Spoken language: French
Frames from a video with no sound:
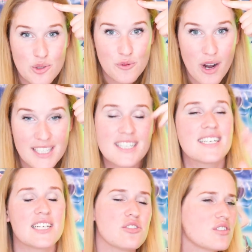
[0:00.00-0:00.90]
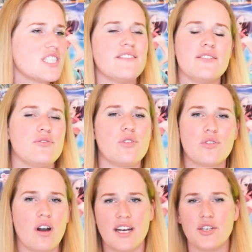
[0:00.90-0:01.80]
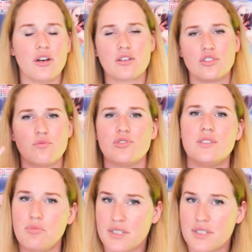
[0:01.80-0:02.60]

Tu vois, ça c'est quelque chose que j'avais vu encore ailleurs que je me suis dit